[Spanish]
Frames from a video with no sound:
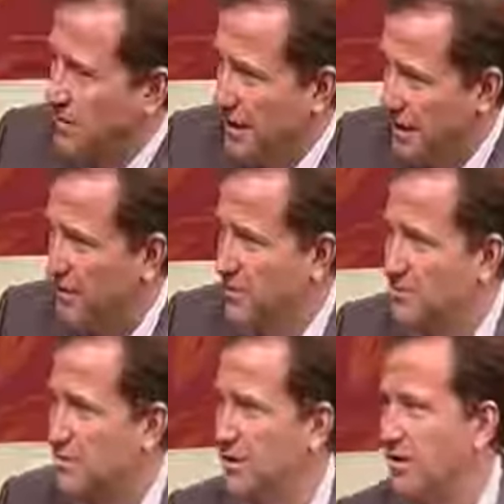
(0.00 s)
eh, el nombre
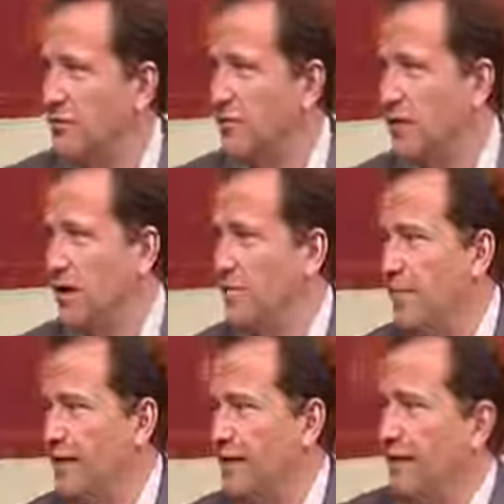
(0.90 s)
es correcto? ¿O
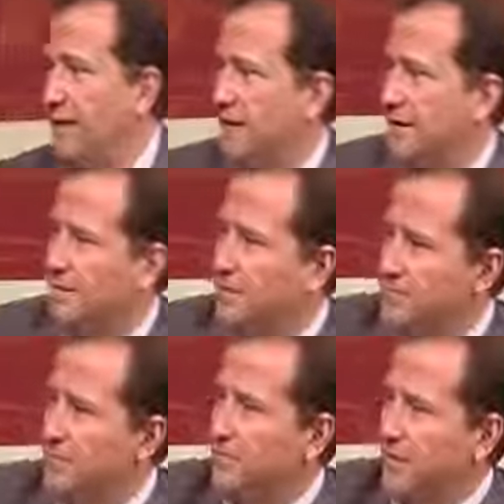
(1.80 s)
Hipatia,
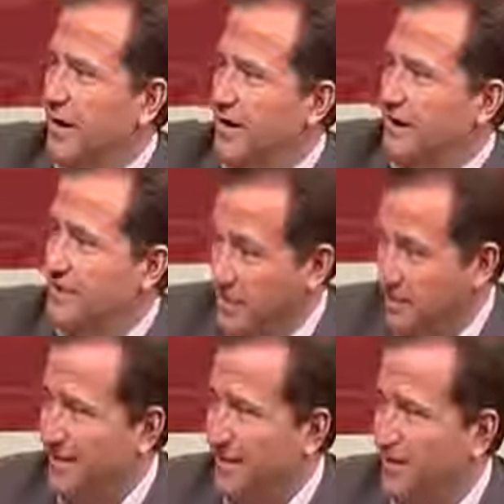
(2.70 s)
dónde se pone el acento? ¿En
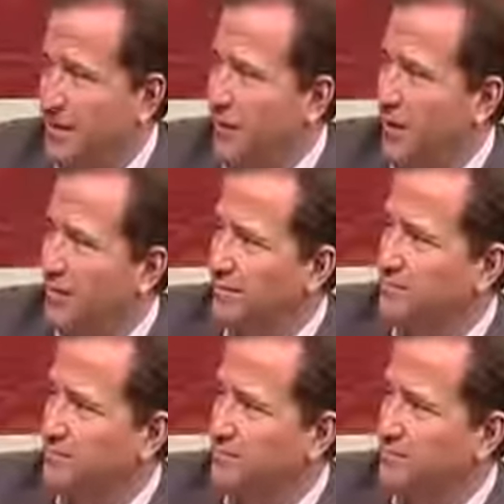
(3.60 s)
Hipatia tal cual?